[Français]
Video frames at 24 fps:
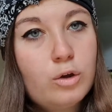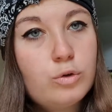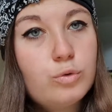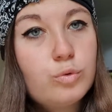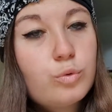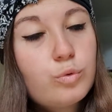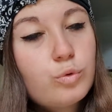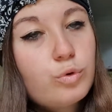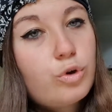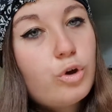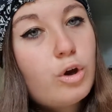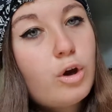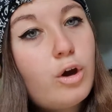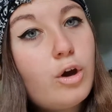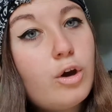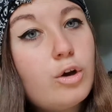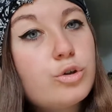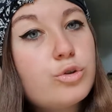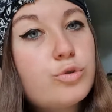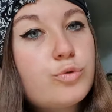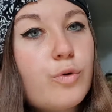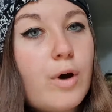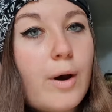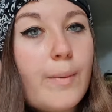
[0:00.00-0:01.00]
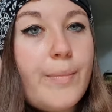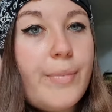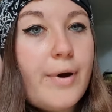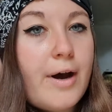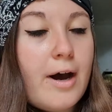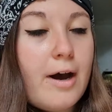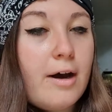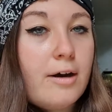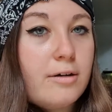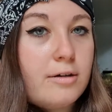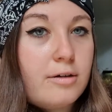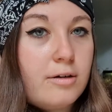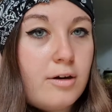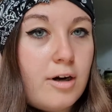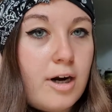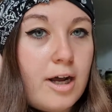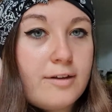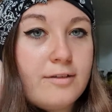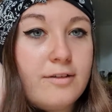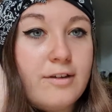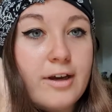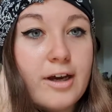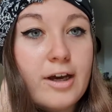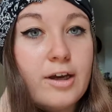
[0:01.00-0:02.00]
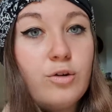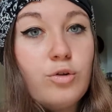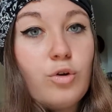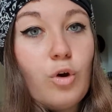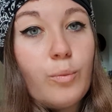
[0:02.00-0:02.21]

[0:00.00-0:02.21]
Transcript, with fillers: Donc euh, je vois pas euh, l'intérêt